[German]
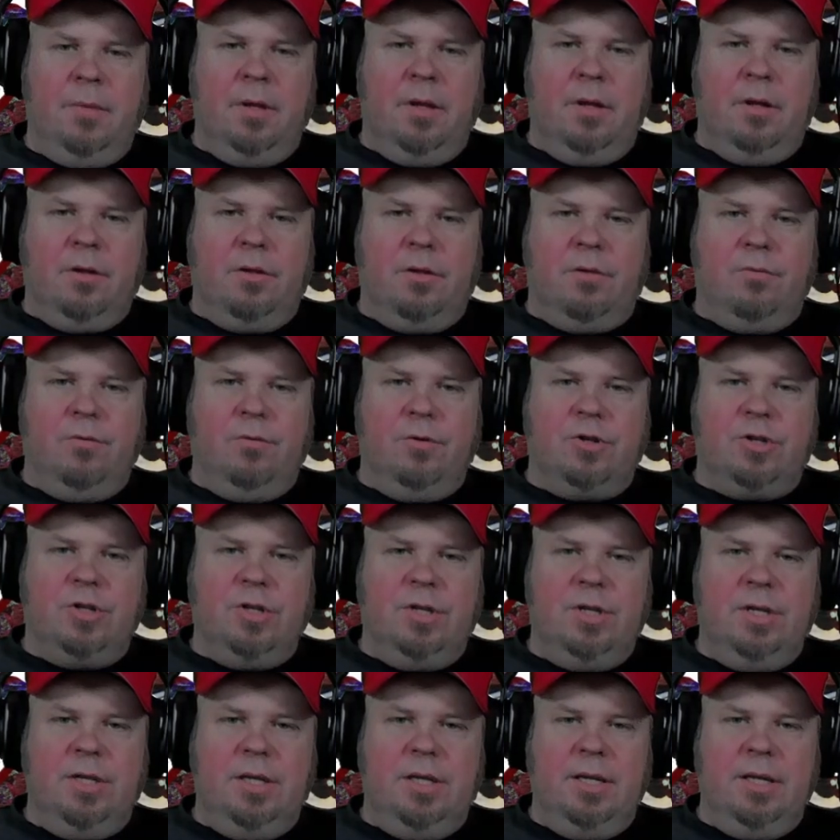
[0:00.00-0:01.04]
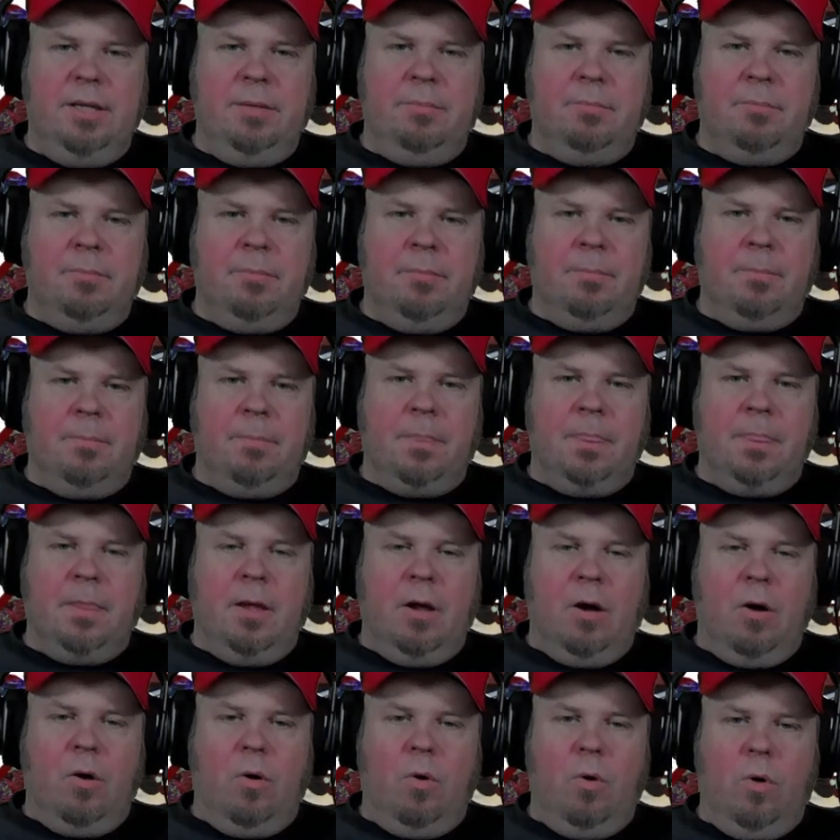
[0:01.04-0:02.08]
zwischen ihm
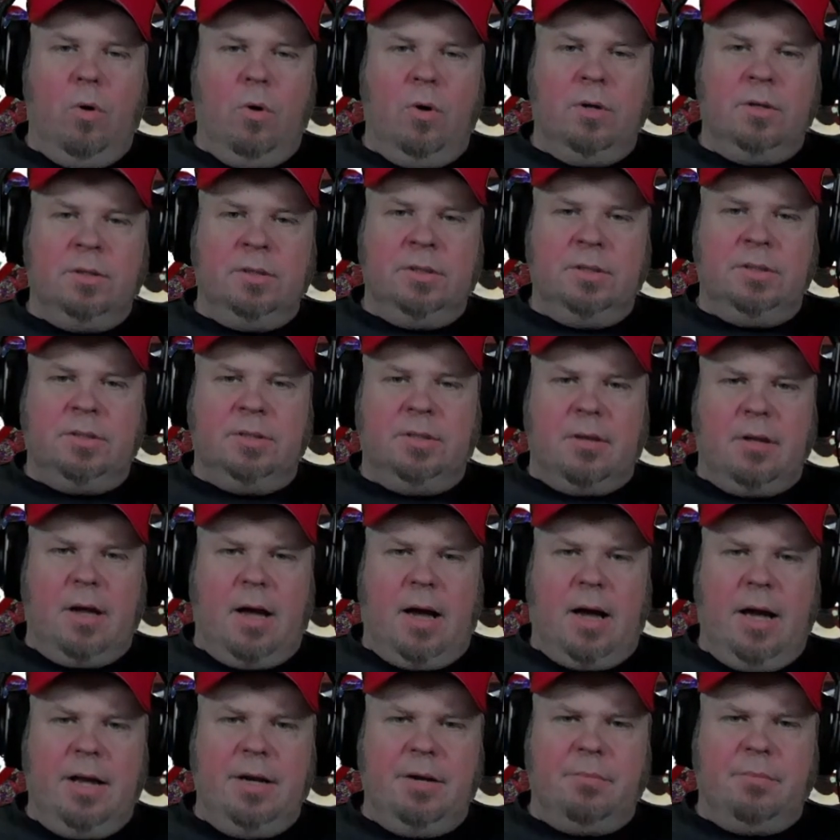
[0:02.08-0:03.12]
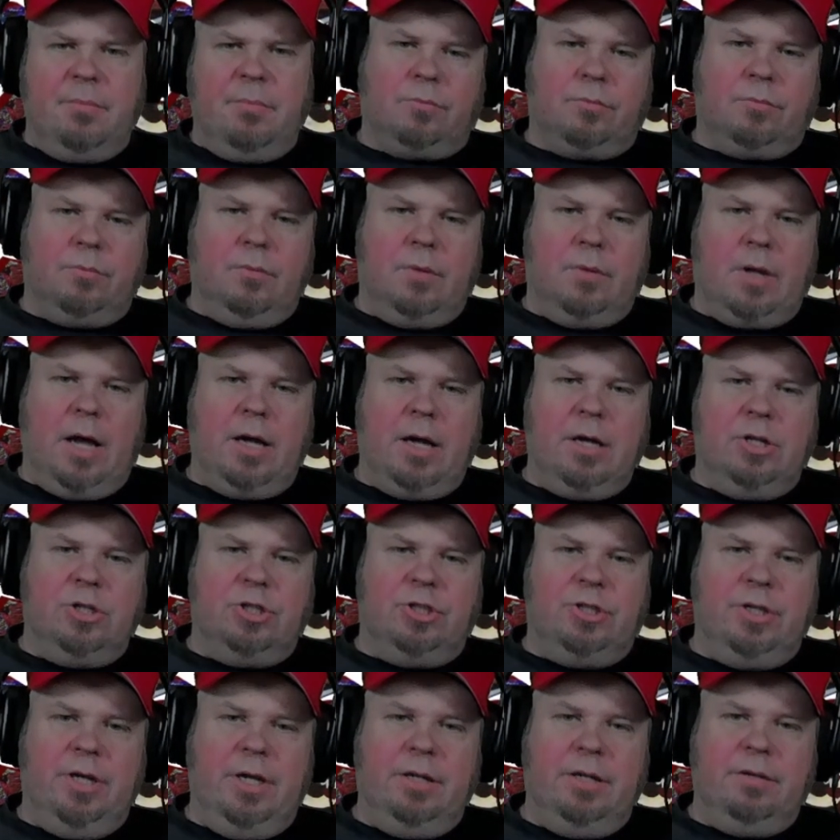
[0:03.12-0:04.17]
und einem
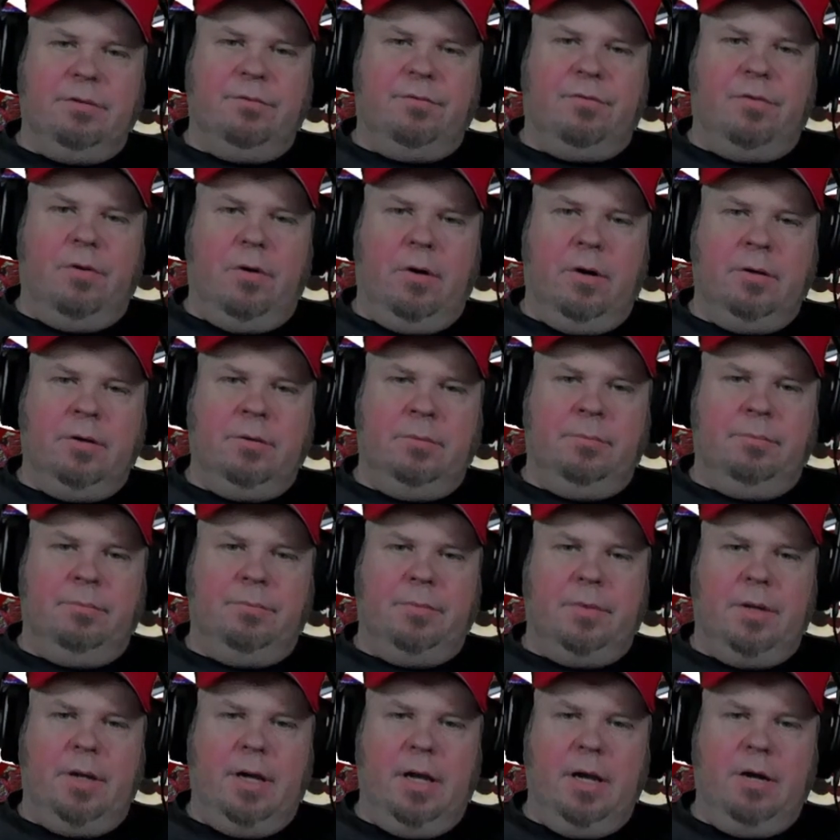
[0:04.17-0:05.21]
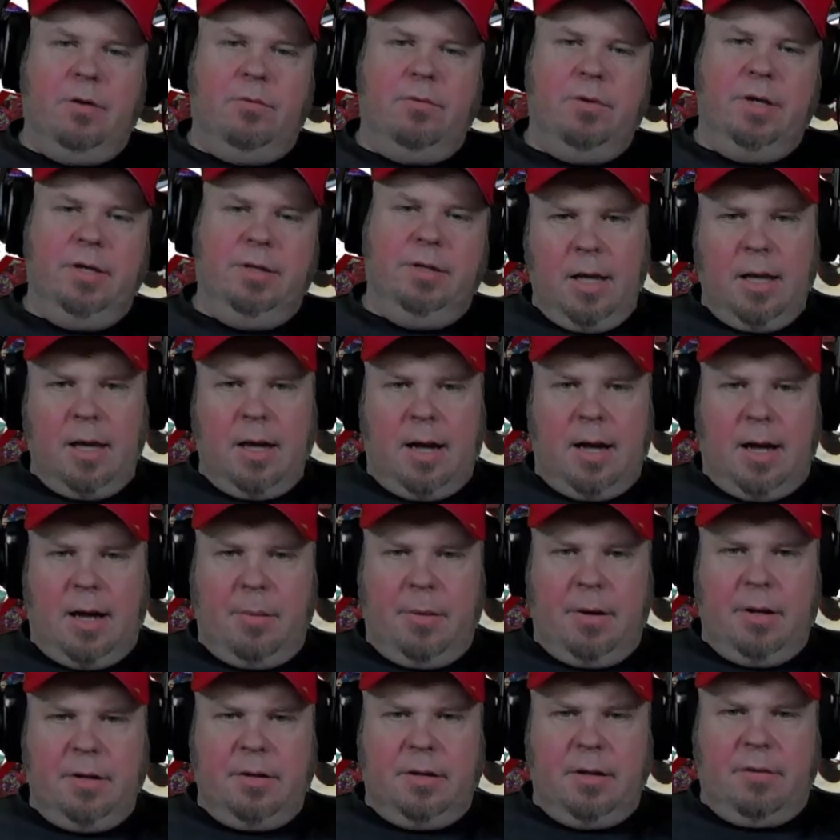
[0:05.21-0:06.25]
Angestellten von Henry.
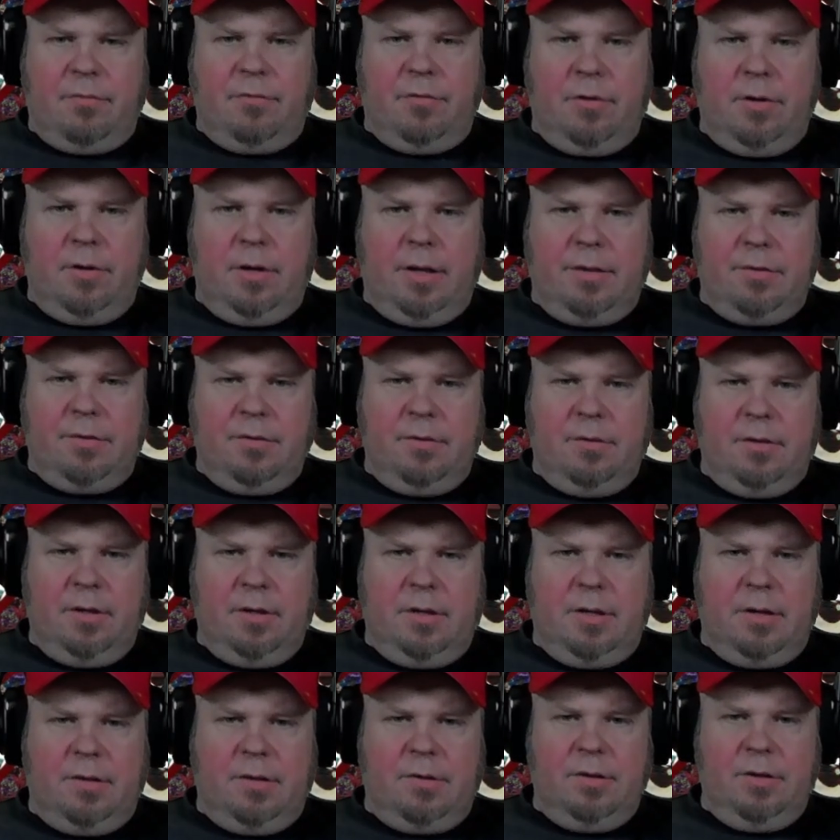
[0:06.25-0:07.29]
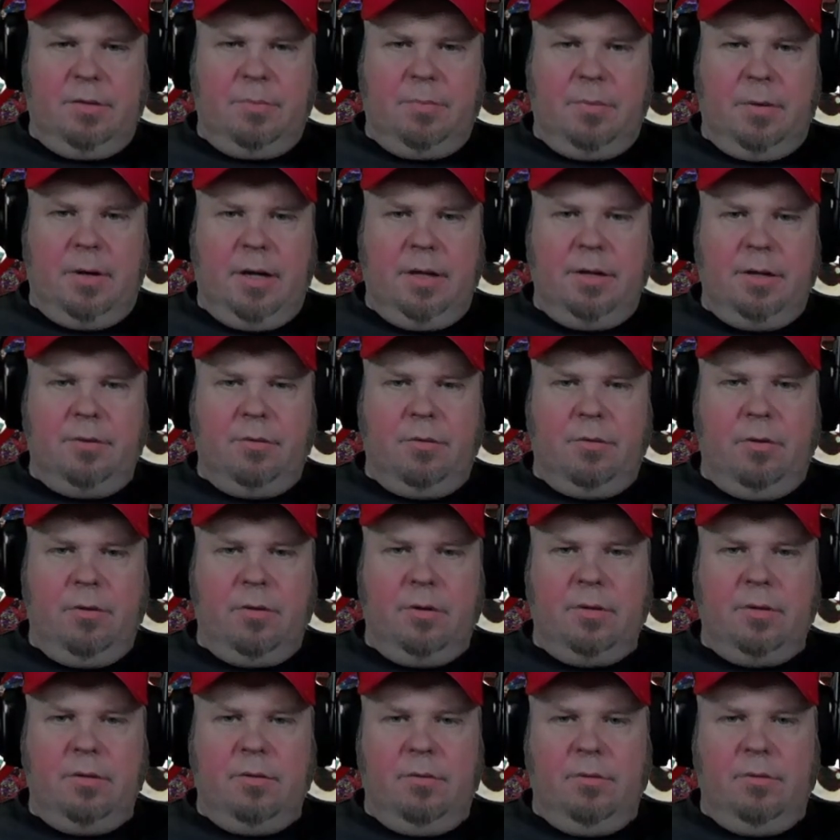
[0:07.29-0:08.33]
Aber davon lassen sich jetzt nicht
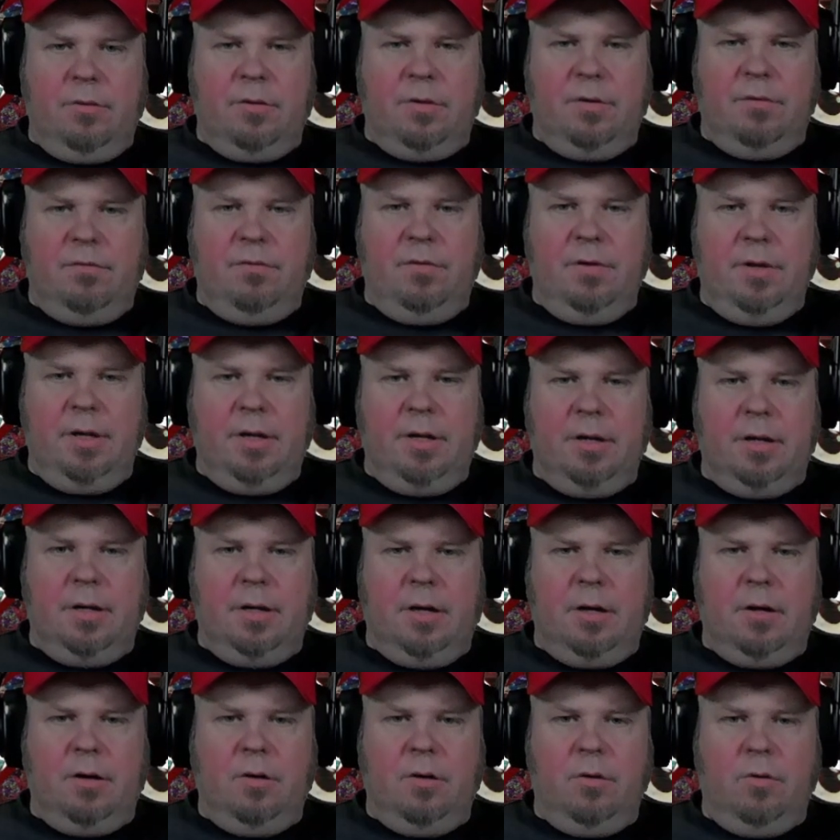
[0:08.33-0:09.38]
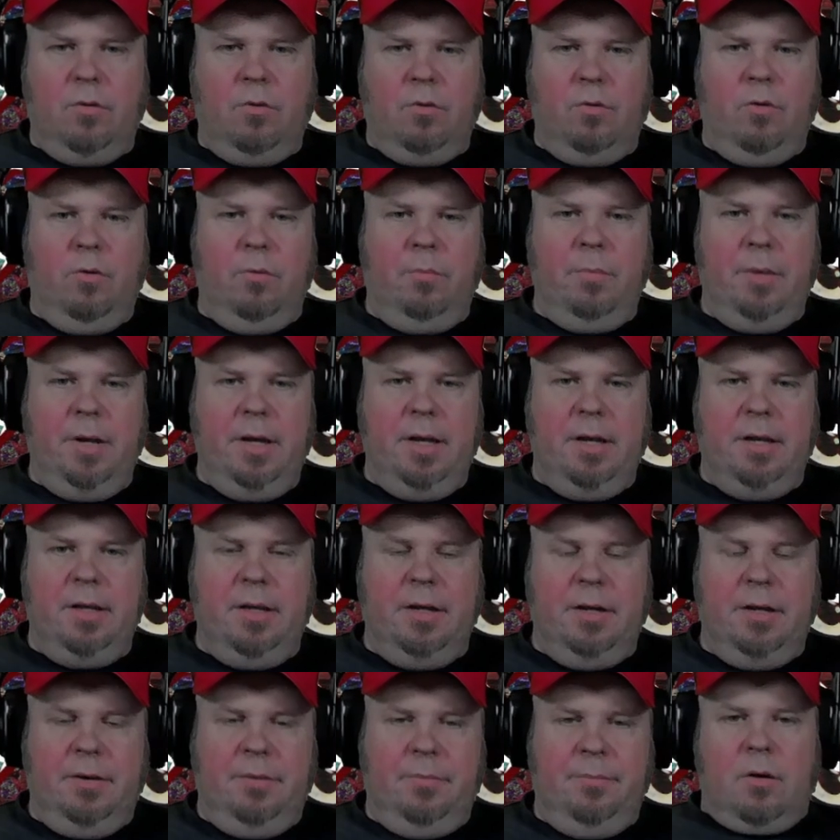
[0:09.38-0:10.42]
beeindrucken und sie fliegen nach
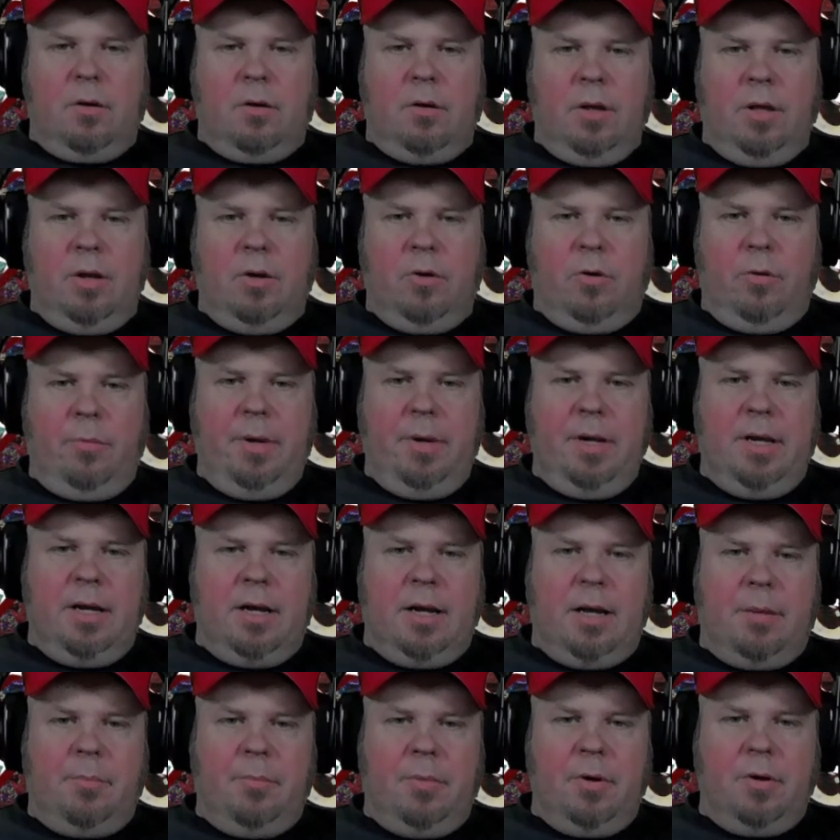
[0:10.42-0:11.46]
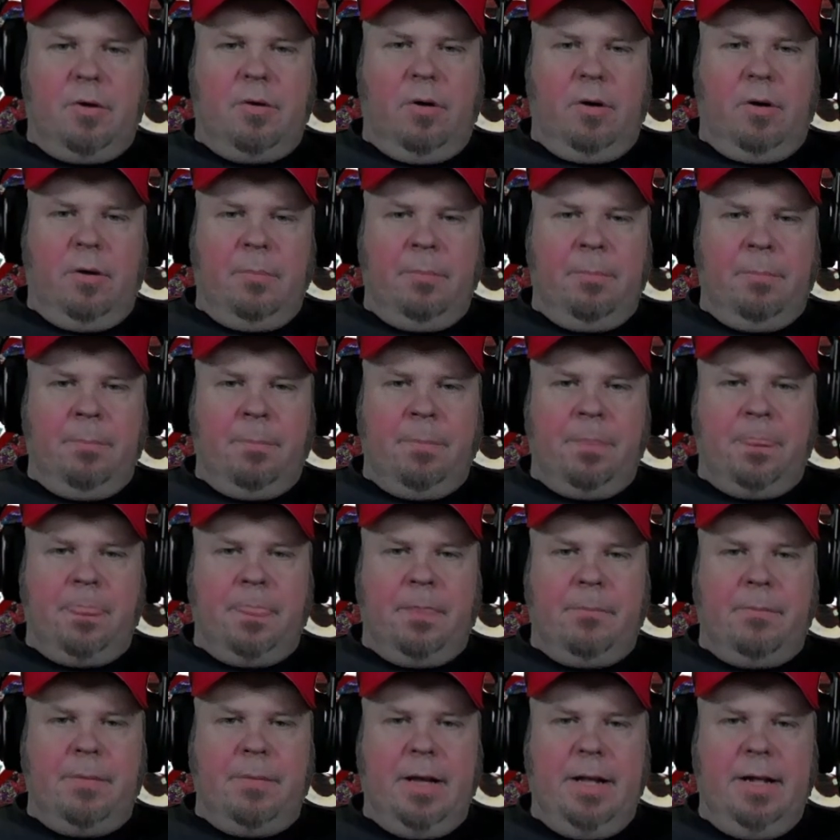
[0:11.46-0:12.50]
Rumänien. In Rumänien anbekommen,
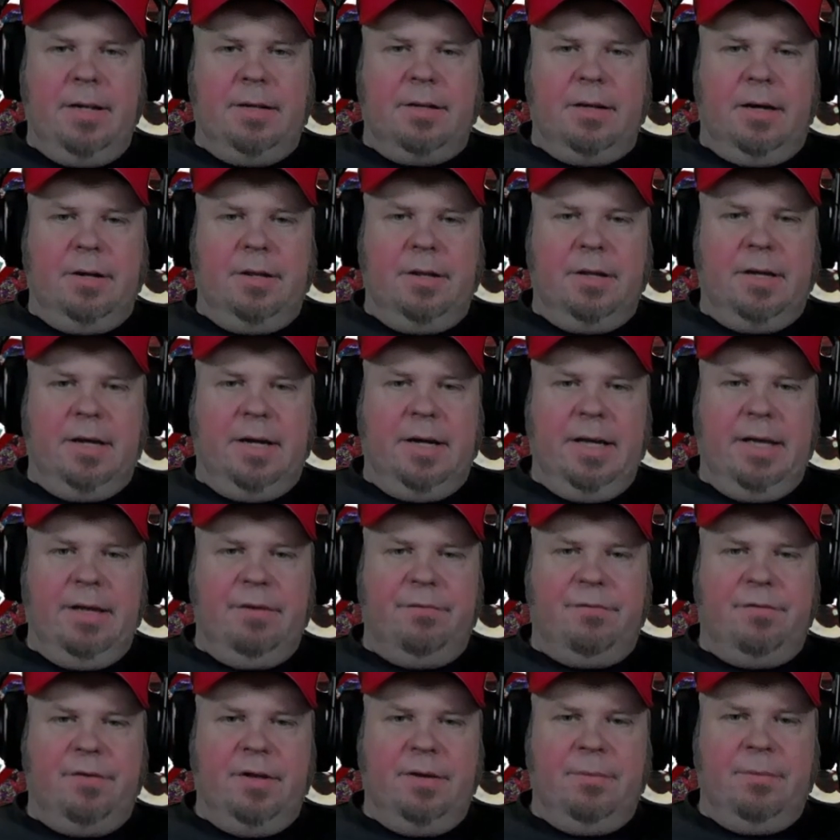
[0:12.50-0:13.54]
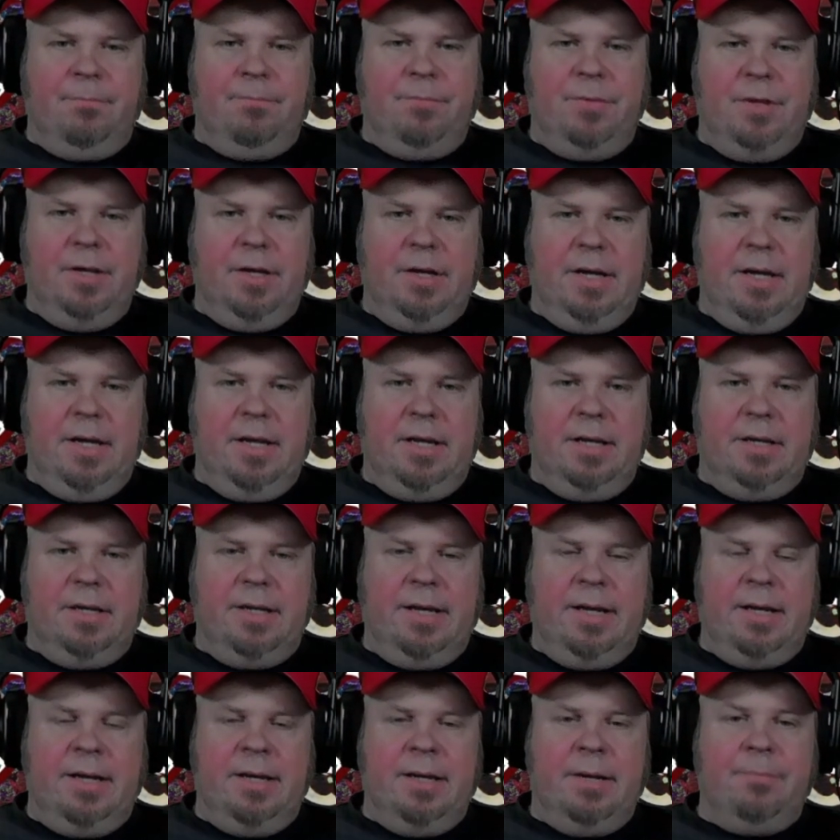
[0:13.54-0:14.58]
hält eine Gräfin die Rede,
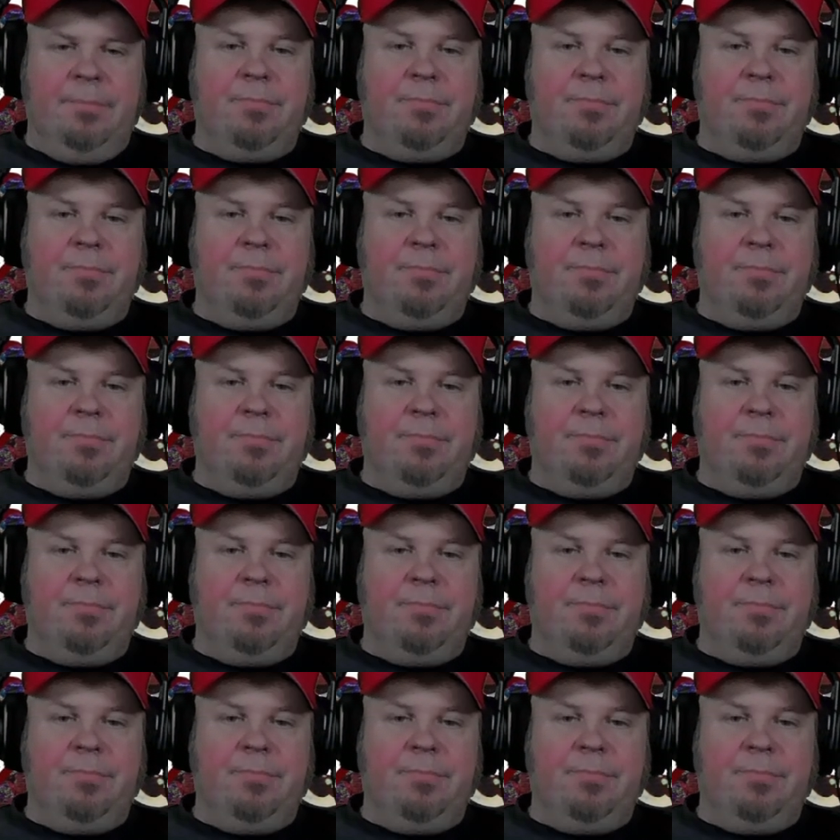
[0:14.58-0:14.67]
denn